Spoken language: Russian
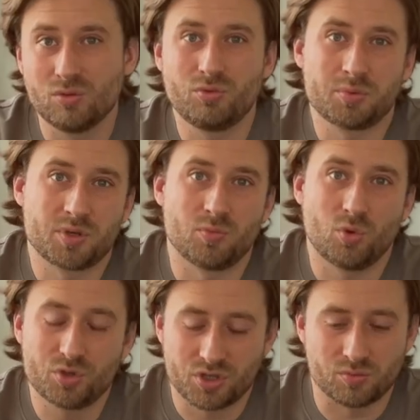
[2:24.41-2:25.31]
Ну, в общем,
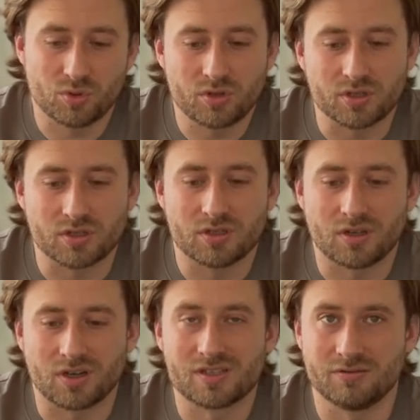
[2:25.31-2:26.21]
очень много
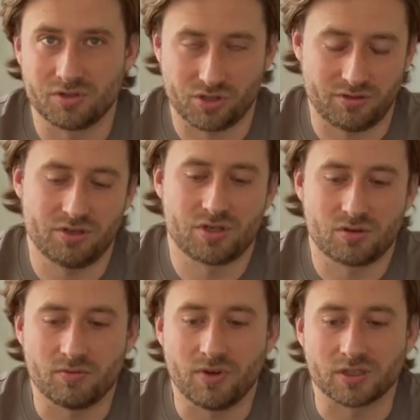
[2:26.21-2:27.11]
разного
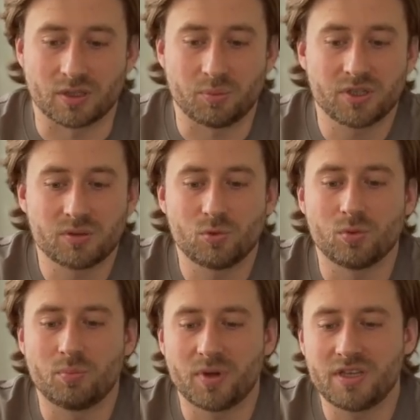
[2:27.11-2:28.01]
человеческого фактора.
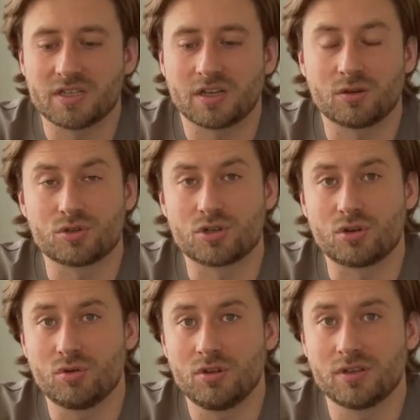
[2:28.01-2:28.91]
Поэтому поесть хорошие
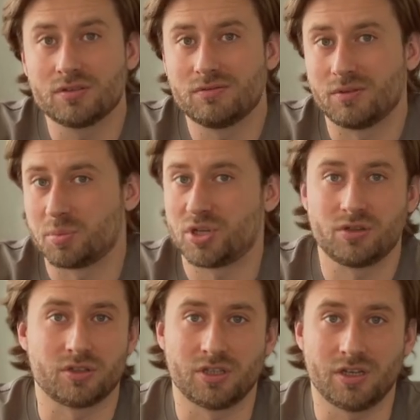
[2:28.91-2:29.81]
роллы вообще
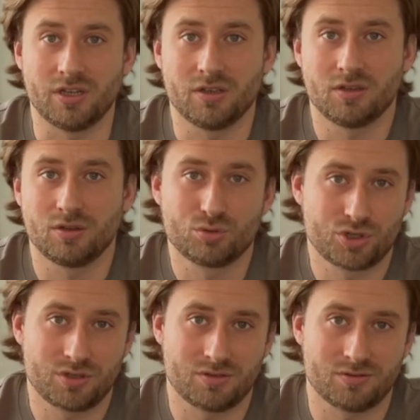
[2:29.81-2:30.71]
лотерея.
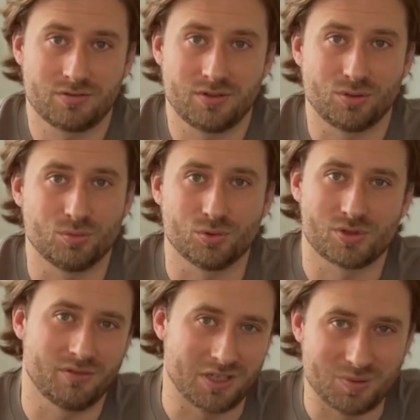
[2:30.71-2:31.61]
Лучше, я думаю,
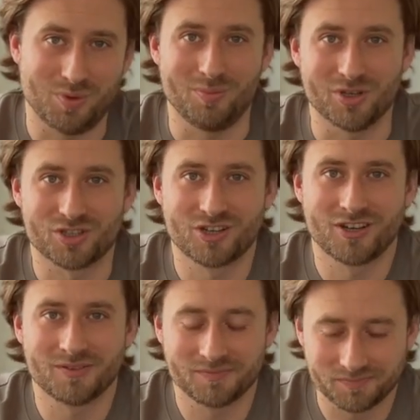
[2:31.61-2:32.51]
сварить пельмешек.